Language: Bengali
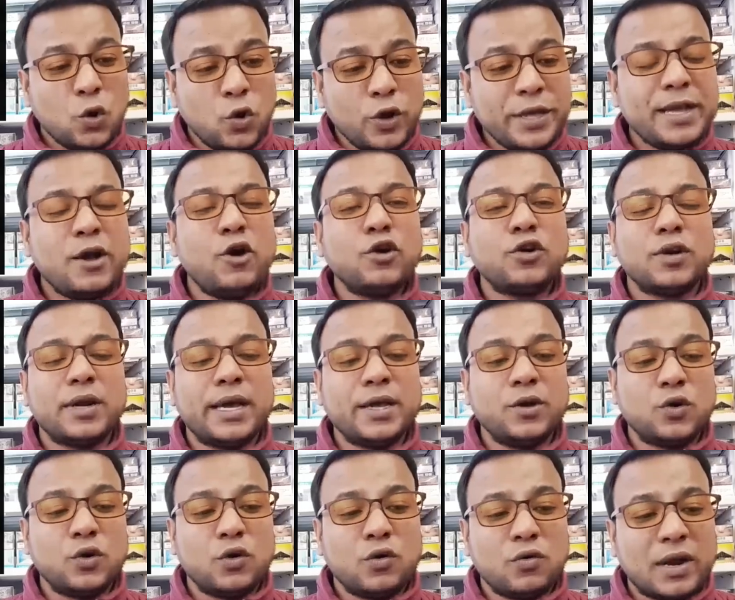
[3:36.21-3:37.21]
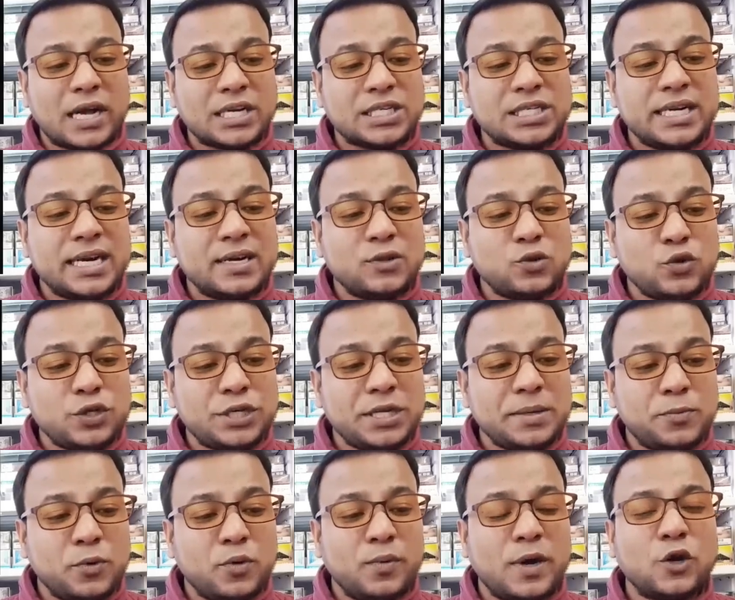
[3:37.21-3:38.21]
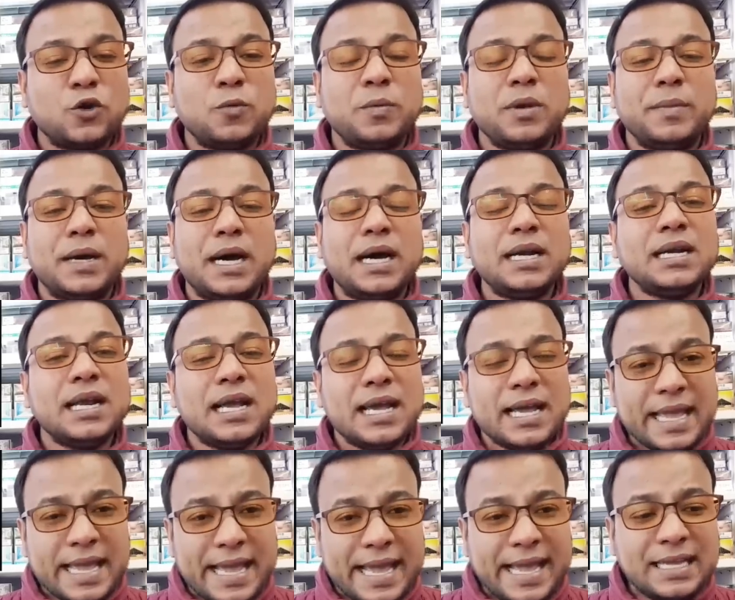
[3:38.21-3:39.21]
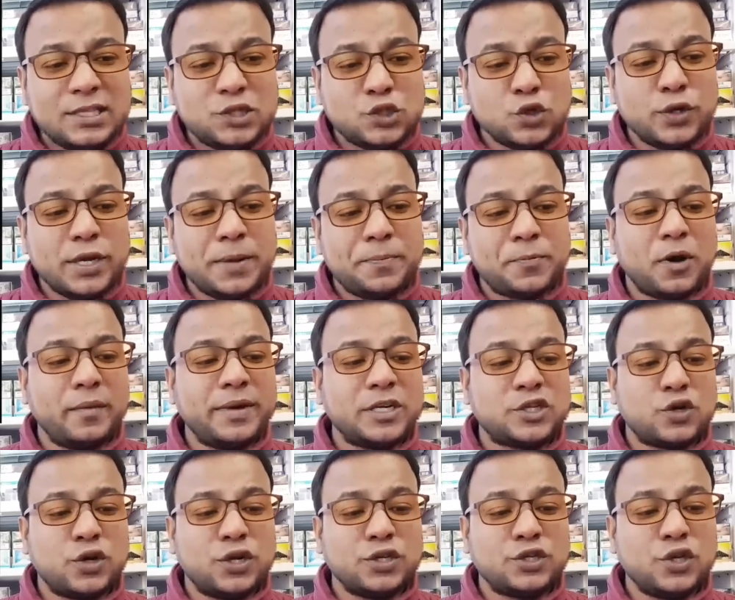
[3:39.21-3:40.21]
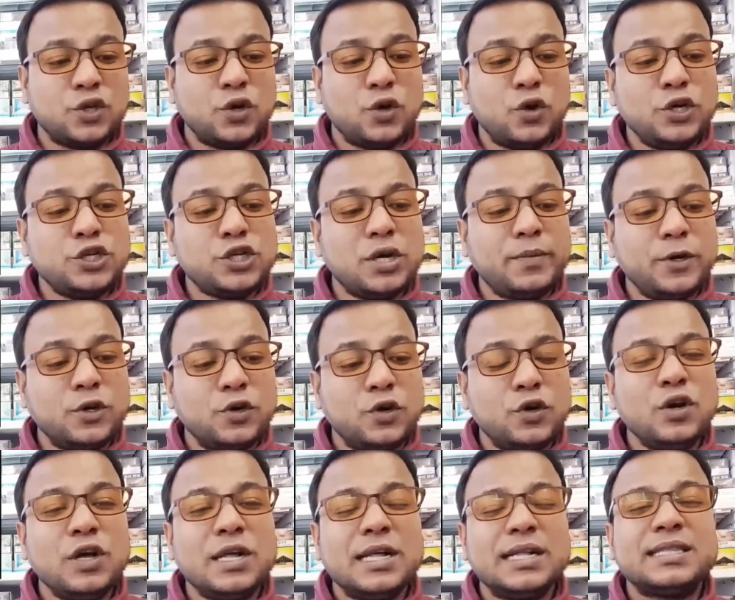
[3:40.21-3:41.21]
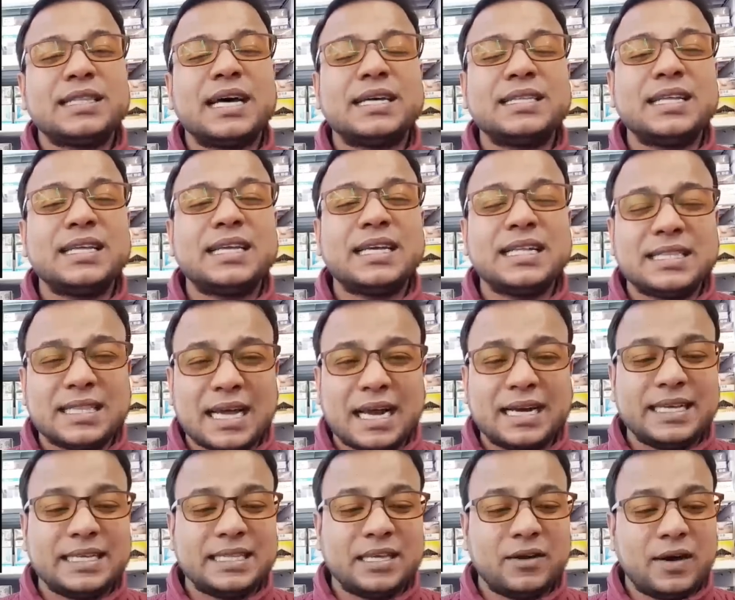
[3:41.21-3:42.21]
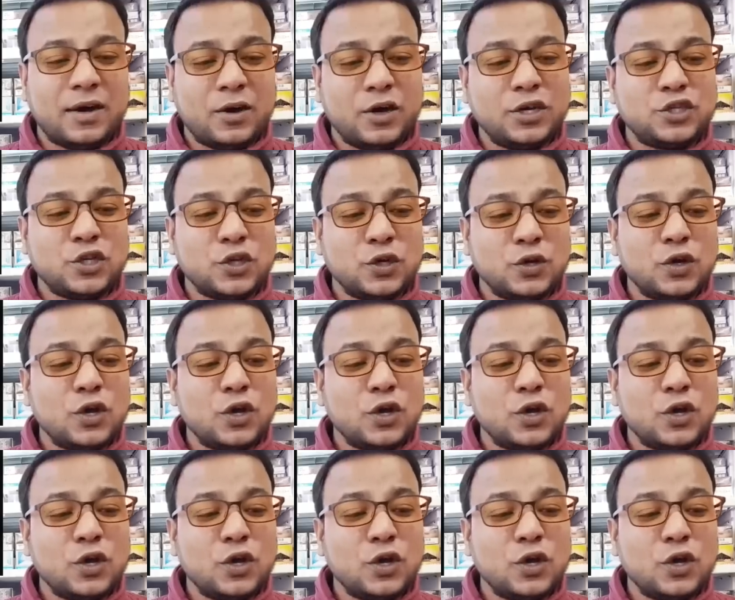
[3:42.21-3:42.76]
ওই ঘটনায়ও রাশিয়ার দুইটি বোমারু বিমান এই জোনে প্রবেশ করেছিল ওই সময়েও তাদেরকে তাড়িয়ে দেওয়া হয়েছিল